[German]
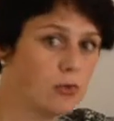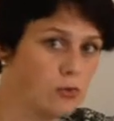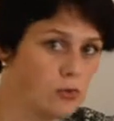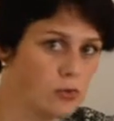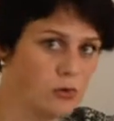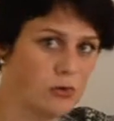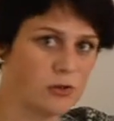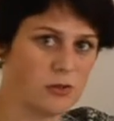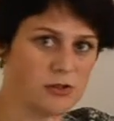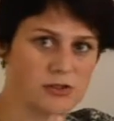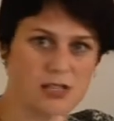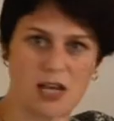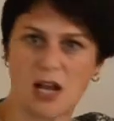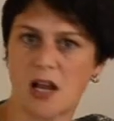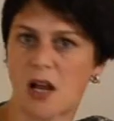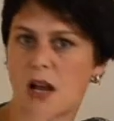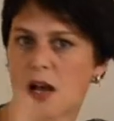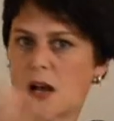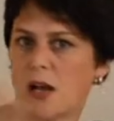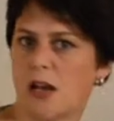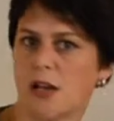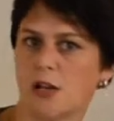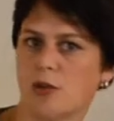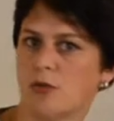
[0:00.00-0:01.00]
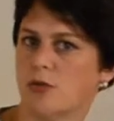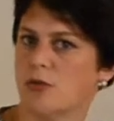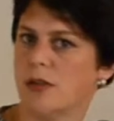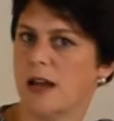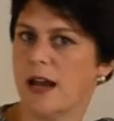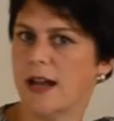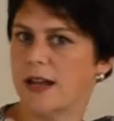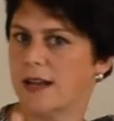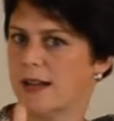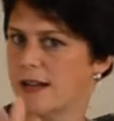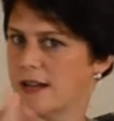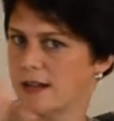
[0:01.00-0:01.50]
nur noch sagen, ach,
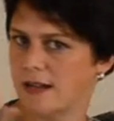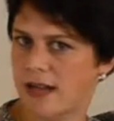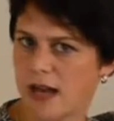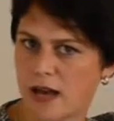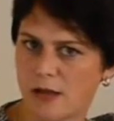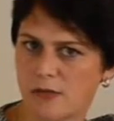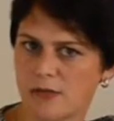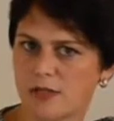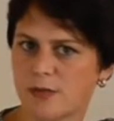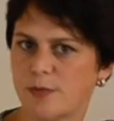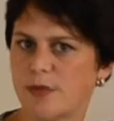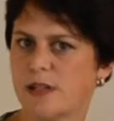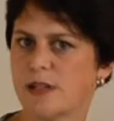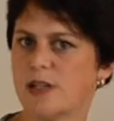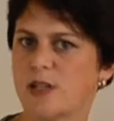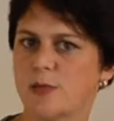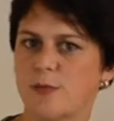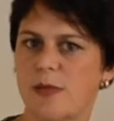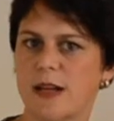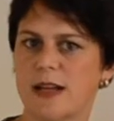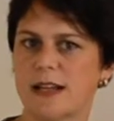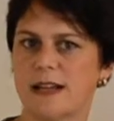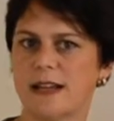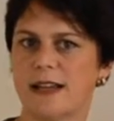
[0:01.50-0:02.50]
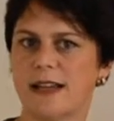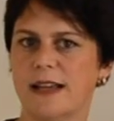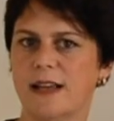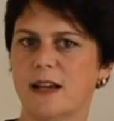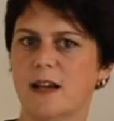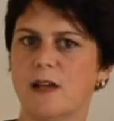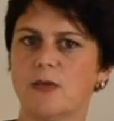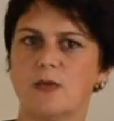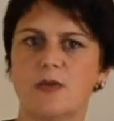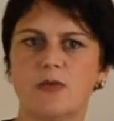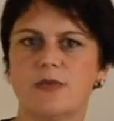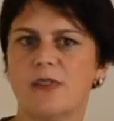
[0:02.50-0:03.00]
regionale Nahrungsmittel schmecken
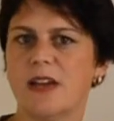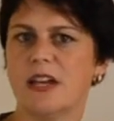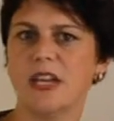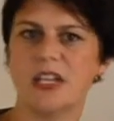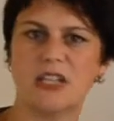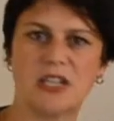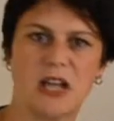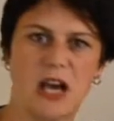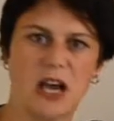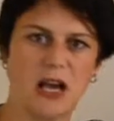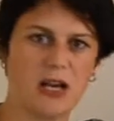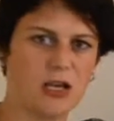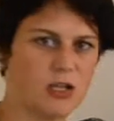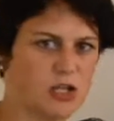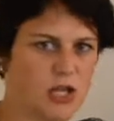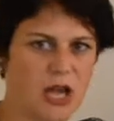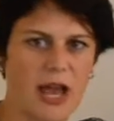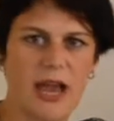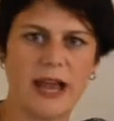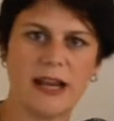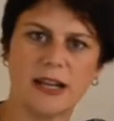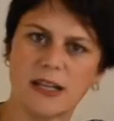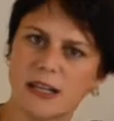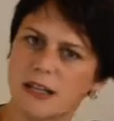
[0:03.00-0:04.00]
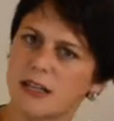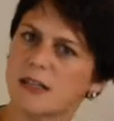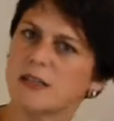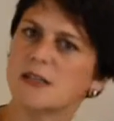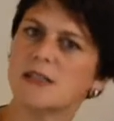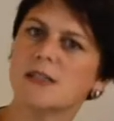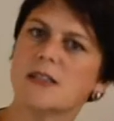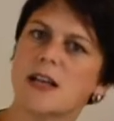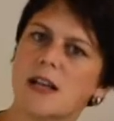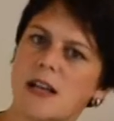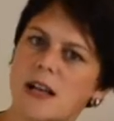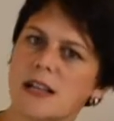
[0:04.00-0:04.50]
lecker und vegetarisch, eigentlich ist
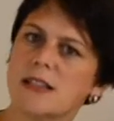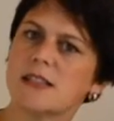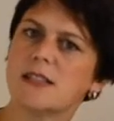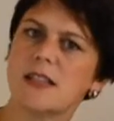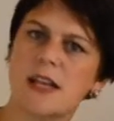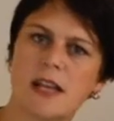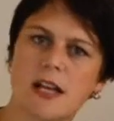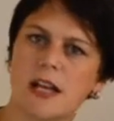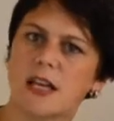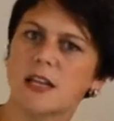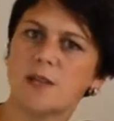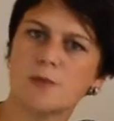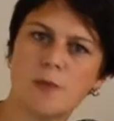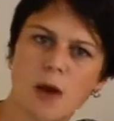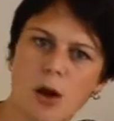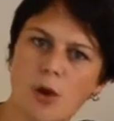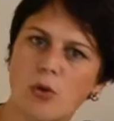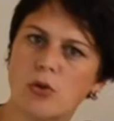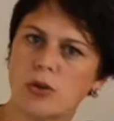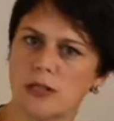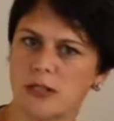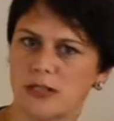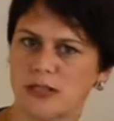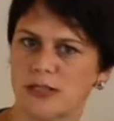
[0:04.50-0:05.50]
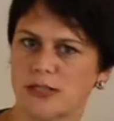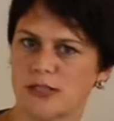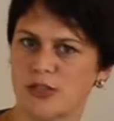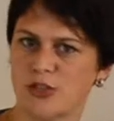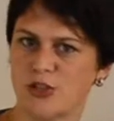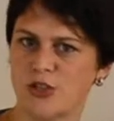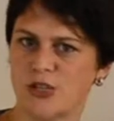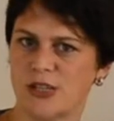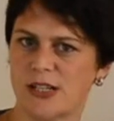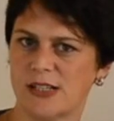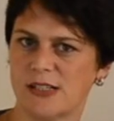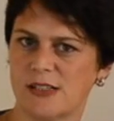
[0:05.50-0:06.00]
es ja ganz lecker, ich brauche nicht diese
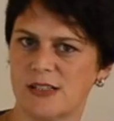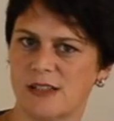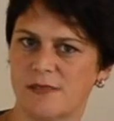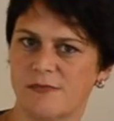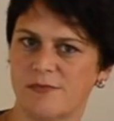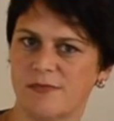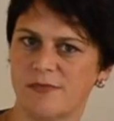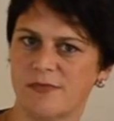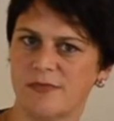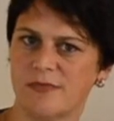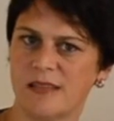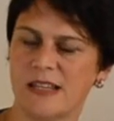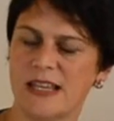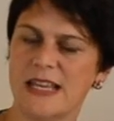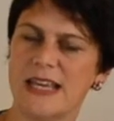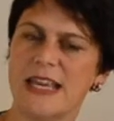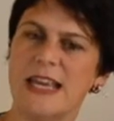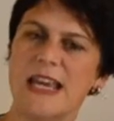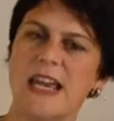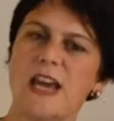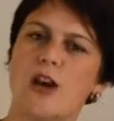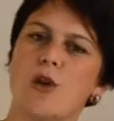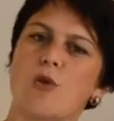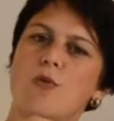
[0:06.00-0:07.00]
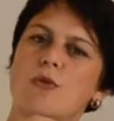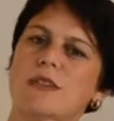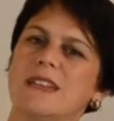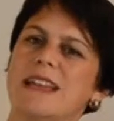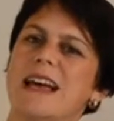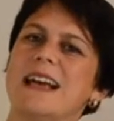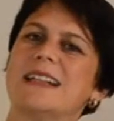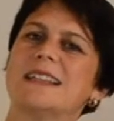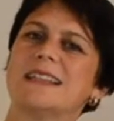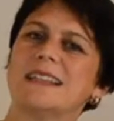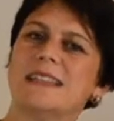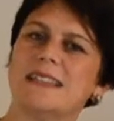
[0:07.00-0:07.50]
Schnitzel. Und
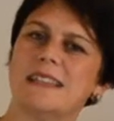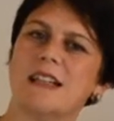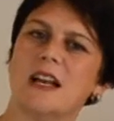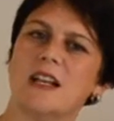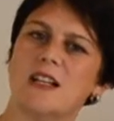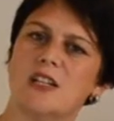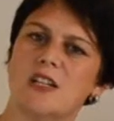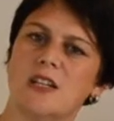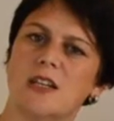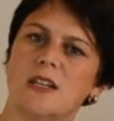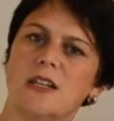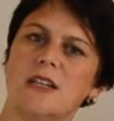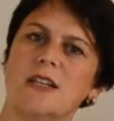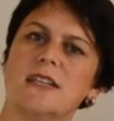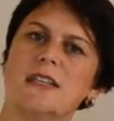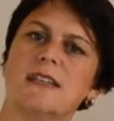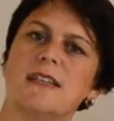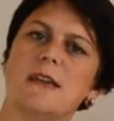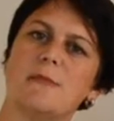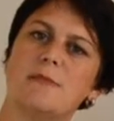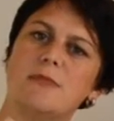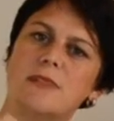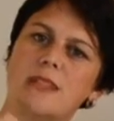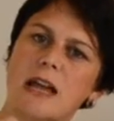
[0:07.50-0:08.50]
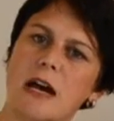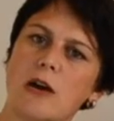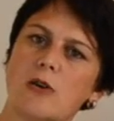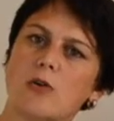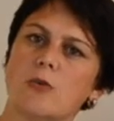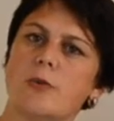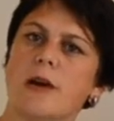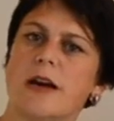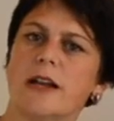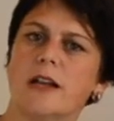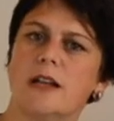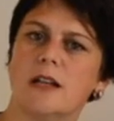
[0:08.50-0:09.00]
das ist Nudging. Ich gebe
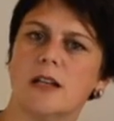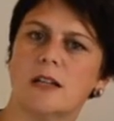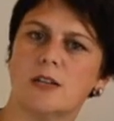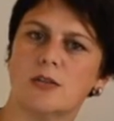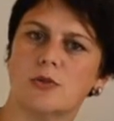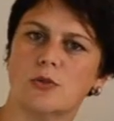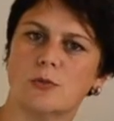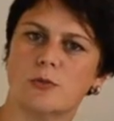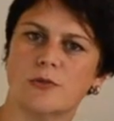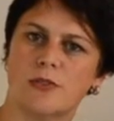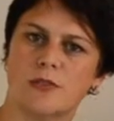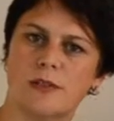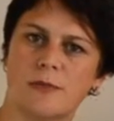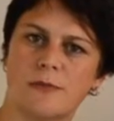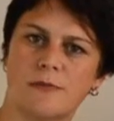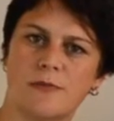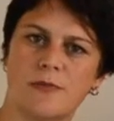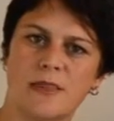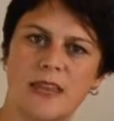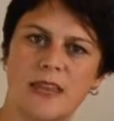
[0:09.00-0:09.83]
darüber einen Anstupser.